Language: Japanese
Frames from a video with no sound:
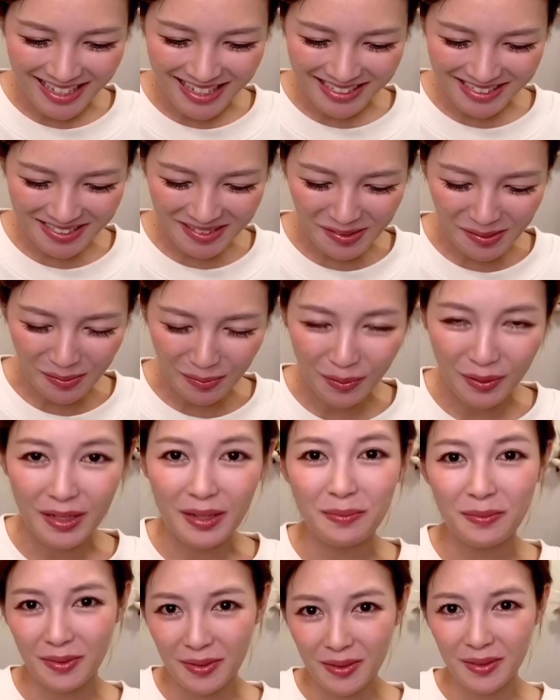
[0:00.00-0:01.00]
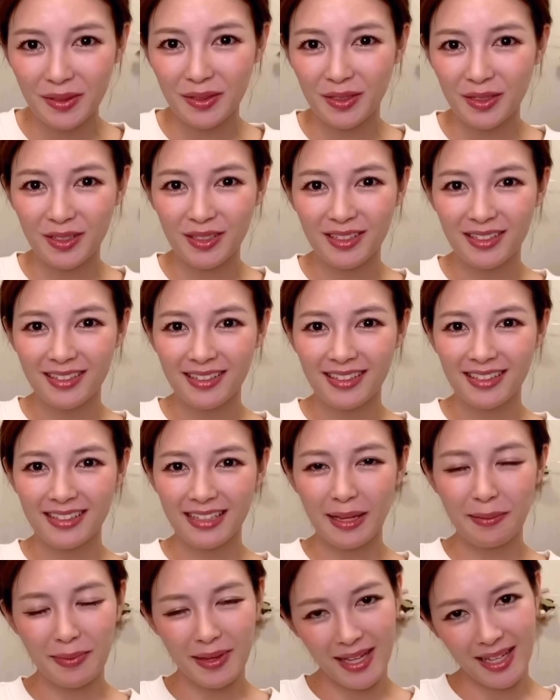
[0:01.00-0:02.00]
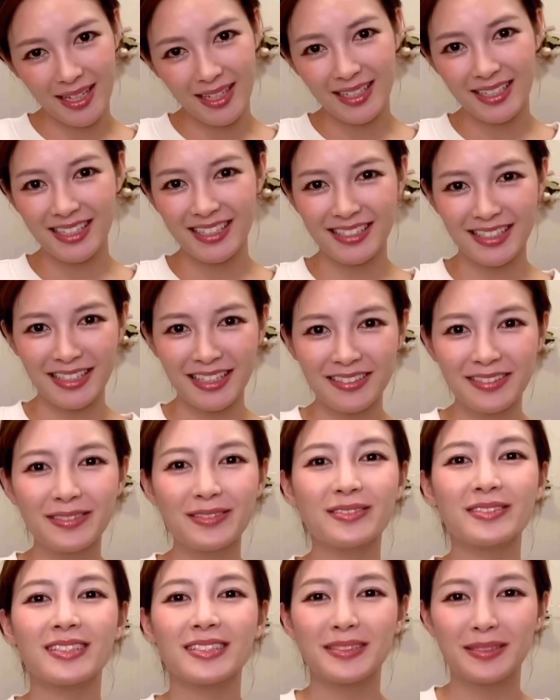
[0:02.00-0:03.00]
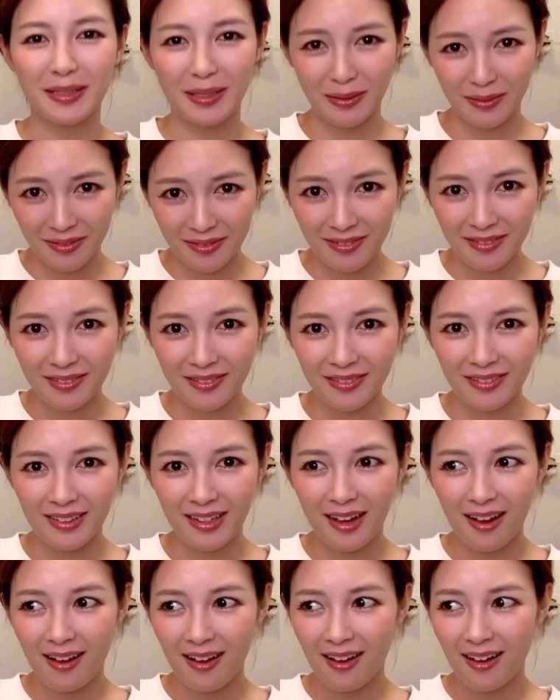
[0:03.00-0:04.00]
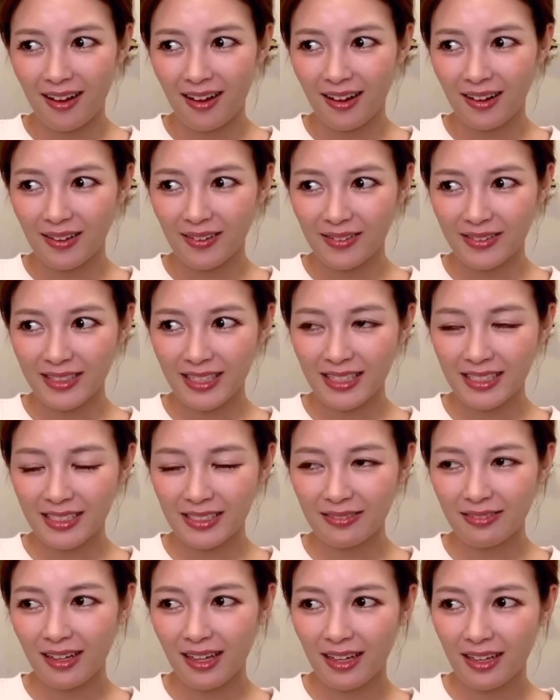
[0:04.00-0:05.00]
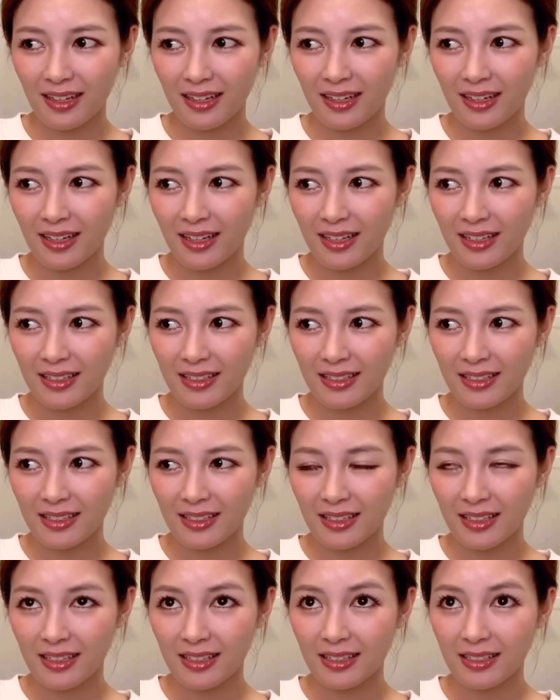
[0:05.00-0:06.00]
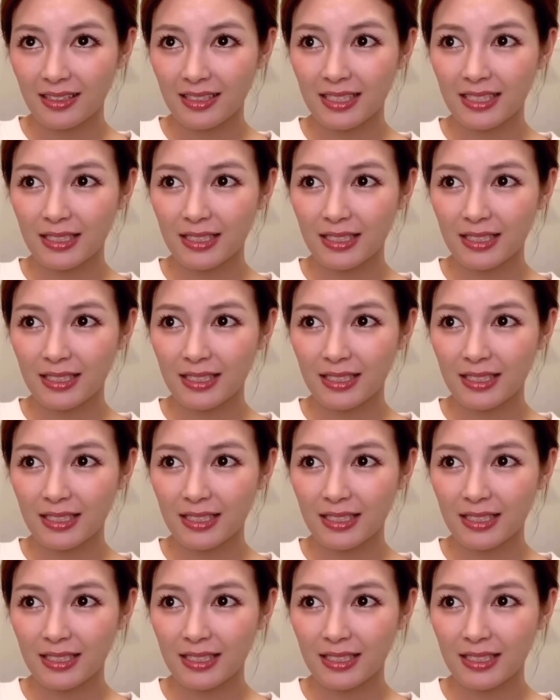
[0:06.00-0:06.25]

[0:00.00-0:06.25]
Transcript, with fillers: そう、これもたまにいただくんですけど、私は吃